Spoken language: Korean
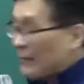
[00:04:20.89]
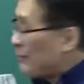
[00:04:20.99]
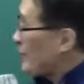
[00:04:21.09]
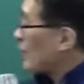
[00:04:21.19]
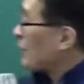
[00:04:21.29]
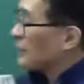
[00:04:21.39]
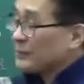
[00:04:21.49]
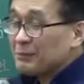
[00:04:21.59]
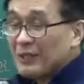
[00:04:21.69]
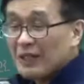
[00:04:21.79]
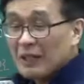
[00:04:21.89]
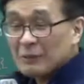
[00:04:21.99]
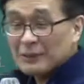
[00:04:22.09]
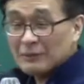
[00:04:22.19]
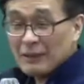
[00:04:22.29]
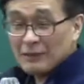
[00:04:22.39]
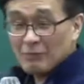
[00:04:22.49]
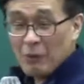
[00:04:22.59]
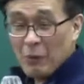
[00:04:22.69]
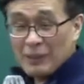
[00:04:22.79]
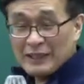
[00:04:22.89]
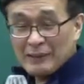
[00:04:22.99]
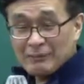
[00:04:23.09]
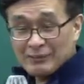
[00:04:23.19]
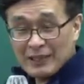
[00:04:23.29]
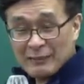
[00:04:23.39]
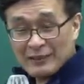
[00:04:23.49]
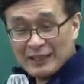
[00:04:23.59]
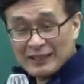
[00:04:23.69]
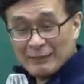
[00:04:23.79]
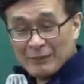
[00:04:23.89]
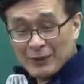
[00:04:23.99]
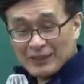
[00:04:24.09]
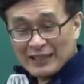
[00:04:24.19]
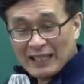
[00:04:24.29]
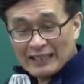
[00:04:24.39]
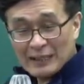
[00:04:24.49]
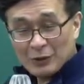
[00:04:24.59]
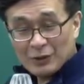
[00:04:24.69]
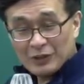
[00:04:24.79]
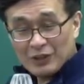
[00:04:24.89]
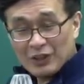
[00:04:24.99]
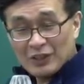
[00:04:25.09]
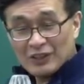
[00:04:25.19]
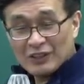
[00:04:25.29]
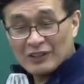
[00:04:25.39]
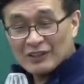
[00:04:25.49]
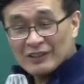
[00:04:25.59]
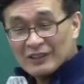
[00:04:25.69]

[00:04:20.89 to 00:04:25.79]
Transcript: 임대료는 변화가 없지만 본인이 부담을 해도 임대료는 상대적으로 떨어져.